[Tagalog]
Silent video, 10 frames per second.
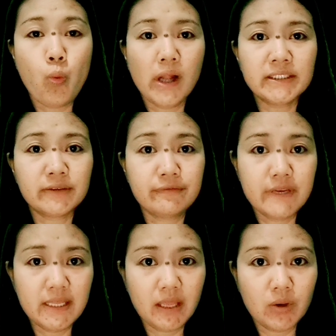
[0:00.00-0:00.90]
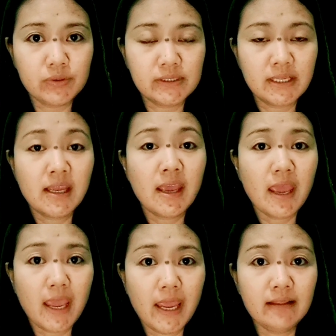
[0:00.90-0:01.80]
Watch videos
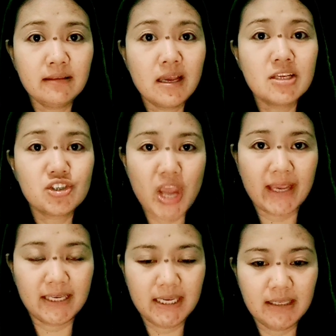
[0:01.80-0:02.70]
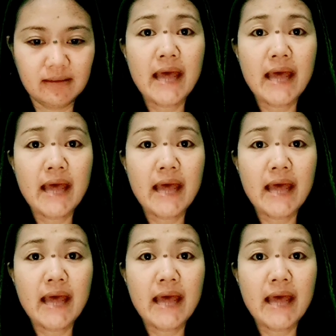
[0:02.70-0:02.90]
and check-in.